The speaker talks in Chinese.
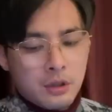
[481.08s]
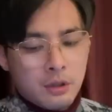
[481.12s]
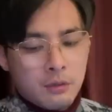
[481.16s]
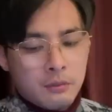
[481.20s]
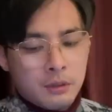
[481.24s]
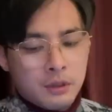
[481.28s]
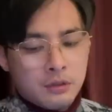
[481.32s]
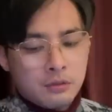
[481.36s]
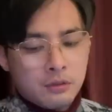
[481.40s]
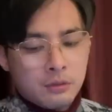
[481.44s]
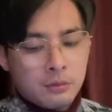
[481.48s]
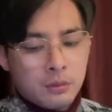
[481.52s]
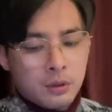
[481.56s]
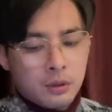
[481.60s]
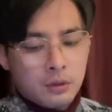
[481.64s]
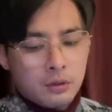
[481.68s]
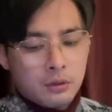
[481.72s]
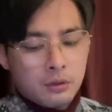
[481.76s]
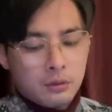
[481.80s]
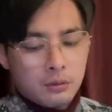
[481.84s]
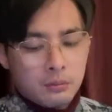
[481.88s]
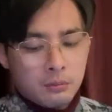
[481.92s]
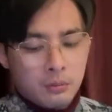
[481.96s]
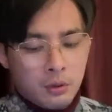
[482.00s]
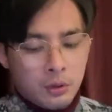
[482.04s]
民主盟
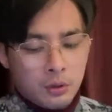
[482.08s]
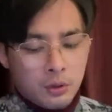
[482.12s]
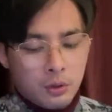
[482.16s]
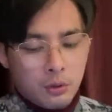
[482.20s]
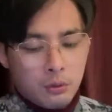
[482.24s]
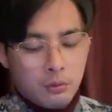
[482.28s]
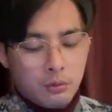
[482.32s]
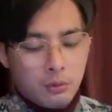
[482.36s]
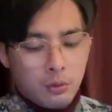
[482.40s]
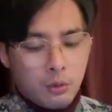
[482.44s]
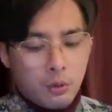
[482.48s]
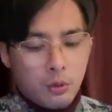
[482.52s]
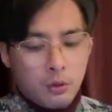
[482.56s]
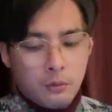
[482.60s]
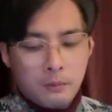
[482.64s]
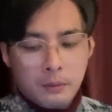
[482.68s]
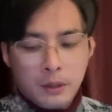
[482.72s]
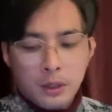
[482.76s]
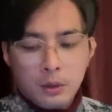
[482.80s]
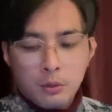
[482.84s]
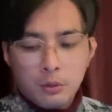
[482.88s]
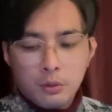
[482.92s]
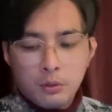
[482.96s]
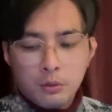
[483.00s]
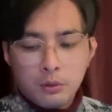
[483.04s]
盟友或
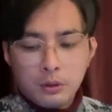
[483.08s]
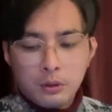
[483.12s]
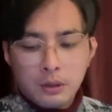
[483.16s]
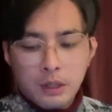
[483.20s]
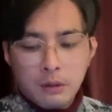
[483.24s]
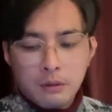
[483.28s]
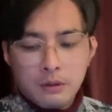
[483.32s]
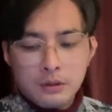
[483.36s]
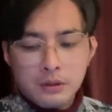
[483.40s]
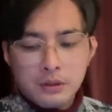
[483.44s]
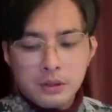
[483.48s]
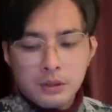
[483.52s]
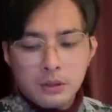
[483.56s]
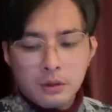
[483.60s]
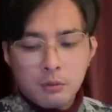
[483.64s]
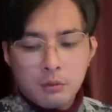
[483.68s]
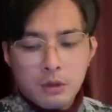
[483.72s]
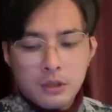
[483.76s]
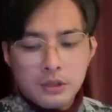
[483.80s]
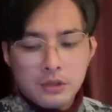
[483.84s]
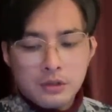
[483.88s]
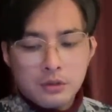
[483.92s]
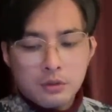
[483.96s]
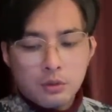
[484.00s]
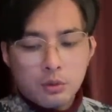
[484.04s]
美国与台湾之间的关
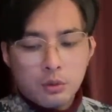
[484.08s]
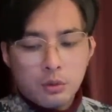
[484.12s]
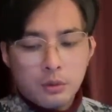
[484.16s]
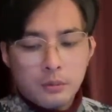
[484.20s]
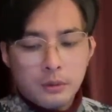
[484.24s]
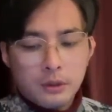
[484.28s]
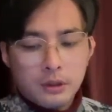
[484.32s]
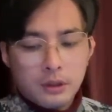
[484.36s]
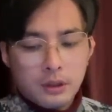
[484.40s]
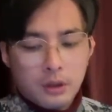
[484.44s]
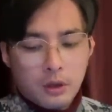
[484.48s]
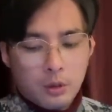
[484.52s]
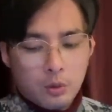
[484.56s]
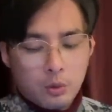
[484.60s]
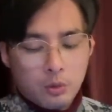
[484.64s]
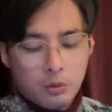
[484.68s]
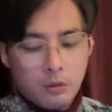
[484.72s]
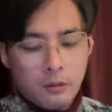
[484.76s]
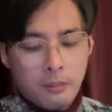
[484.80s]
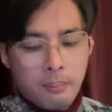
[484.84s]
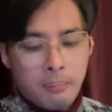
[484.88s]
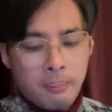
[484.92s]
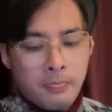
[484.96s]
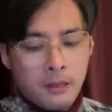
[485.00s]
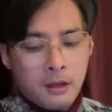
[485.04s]
系是多么的牢固。
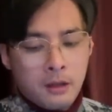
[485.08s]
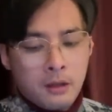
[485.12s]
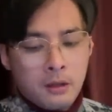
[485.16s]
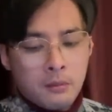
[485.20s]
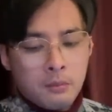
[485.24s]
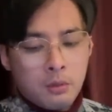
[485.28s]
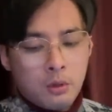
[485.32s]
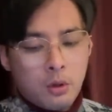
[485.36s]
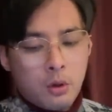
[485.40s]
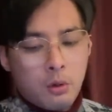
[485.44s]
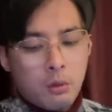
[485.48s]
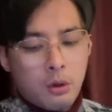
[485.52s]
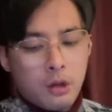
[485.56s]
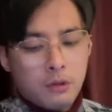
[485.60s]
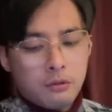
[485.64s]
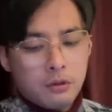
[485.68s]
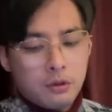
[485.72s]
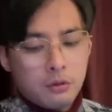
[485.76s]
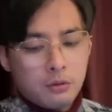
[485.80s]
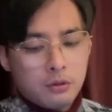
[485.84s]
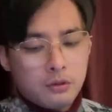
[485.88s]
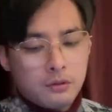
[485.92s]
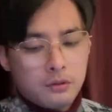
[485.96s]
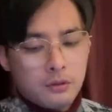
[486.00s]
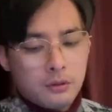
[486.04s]
不过话虽
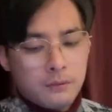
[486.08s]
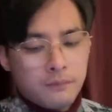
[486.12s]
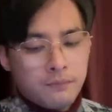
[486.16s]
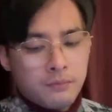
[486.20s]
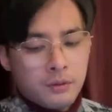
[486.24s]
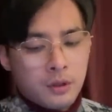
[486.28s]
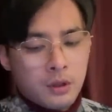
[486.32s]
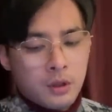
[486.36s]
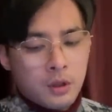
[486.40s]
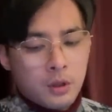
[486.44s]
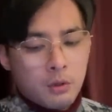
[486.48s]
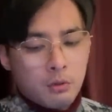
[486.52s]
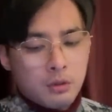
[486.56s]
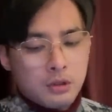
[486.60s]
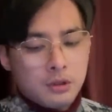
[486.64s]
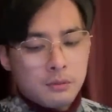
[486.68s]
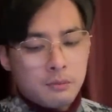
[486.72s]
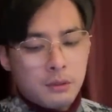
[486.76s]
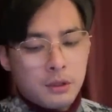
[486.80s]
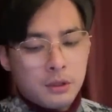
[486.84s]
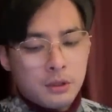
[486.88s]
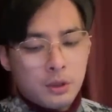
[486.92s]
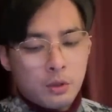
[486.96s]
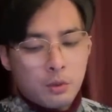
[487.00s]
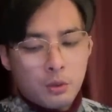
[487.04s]
如此，维持
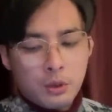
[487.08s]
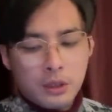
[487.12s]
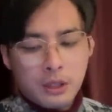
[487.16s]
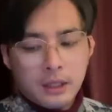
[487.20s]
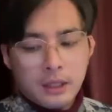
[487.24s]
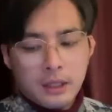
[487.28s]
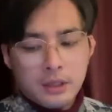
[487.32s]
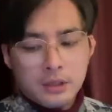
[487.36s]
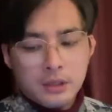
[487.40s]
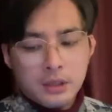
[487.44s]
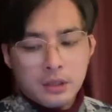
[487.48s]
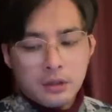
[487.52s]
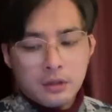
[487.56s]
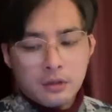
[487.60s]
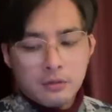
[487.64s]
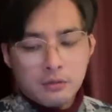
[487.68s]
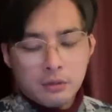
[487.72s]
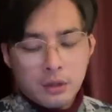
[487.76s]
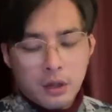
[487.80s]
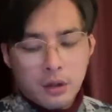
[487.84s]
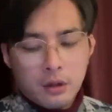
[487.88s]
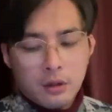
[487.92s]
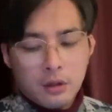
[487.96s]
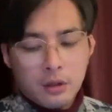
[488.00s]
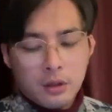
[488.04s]
邦交国依然相当重
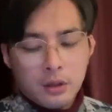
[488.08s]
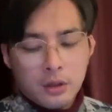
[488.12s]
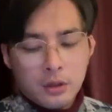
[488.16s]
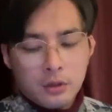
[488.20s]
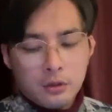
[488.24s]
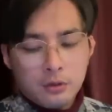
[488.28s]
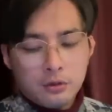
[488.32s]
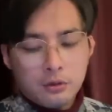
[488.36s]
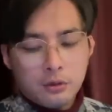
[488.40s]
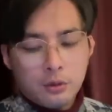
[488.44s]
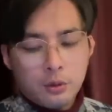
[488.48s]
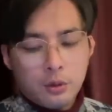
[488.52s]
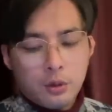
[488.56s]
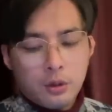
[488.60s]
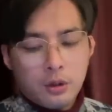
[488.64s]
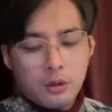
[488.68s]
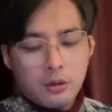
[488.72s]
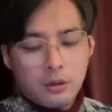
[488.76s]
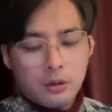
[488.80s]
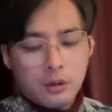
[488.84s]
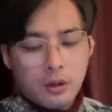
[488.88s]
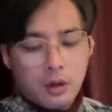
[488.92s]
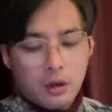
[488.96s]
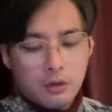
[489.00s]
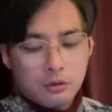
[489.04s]
要，有许多
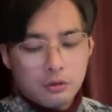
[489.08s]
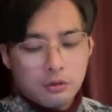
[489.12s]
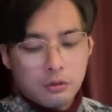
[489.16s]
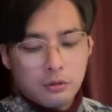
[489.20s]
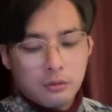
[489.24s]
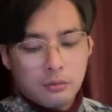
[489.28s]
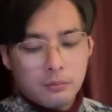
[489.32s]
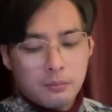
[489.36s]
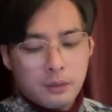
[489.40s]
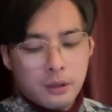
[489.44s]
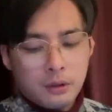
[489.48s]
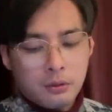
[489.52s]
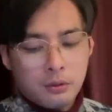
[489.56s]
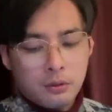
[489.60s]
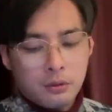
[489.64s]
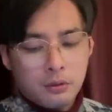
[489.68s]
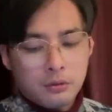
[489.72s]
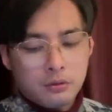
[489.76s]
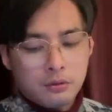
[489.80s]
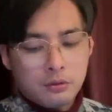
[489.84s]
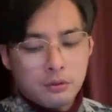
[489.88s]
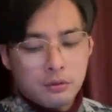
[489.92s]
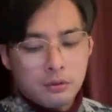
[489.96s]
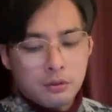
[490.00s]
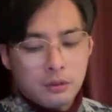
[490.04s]
好处，并与
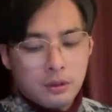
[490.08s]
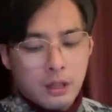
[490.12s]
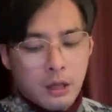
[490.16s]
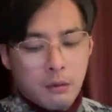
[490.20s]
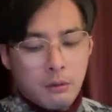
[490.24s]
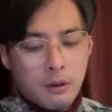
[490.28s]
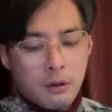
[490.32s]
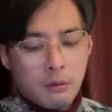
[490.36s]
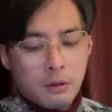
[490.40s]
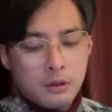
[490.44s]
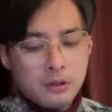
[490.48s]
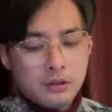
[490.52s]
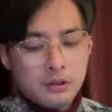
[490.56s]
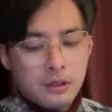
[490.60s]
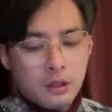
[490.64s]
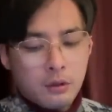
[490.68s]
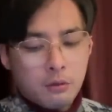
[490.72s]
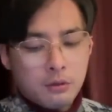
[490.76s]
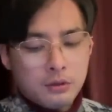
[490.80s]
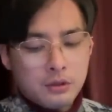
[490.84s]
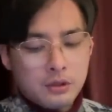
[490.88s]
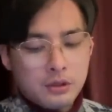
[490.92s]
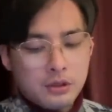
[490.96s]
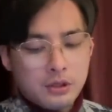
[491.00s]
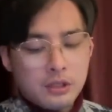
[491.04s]
驻台湾维持在
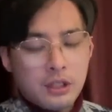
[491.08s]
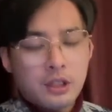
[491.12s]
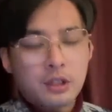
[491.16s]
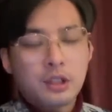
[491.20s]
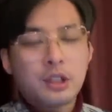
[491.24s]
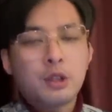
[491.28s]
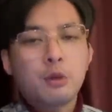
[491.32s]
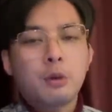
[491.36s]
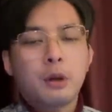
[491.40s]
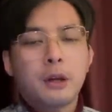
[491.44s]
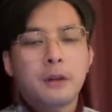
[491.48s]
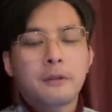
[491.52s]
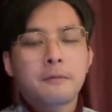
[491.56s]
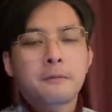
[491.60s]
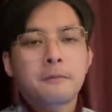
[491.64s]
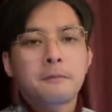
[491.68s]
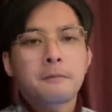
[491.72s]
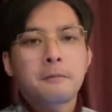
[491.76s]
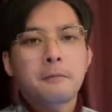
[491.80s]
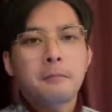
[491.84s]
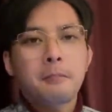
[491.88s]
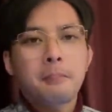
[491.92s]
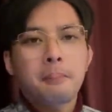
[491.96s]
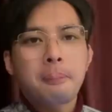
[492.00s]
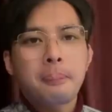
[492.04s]
国际之间地位。
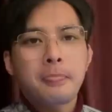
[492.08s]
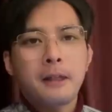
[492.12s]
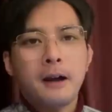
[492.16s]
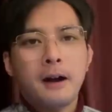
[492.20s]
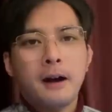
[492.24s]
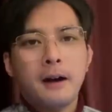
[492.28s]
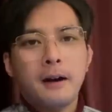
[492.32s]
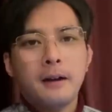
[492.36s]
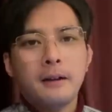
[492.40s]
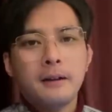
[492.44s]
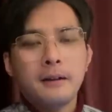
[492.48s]
啊，